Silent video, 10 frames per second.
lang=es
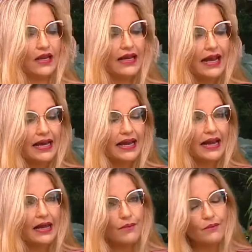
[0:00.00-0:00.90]
Una
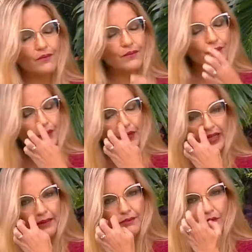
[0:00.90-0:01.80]
cara por
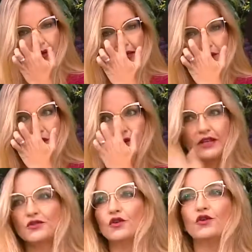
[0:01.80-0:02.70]
ejemplo, en
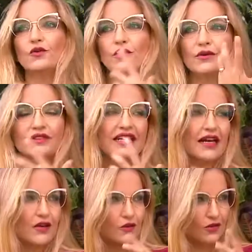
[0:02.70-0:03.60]
corazón o
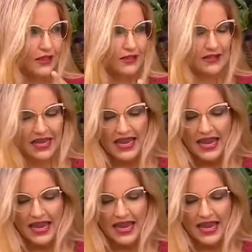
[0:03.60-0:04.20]
triángulo, que es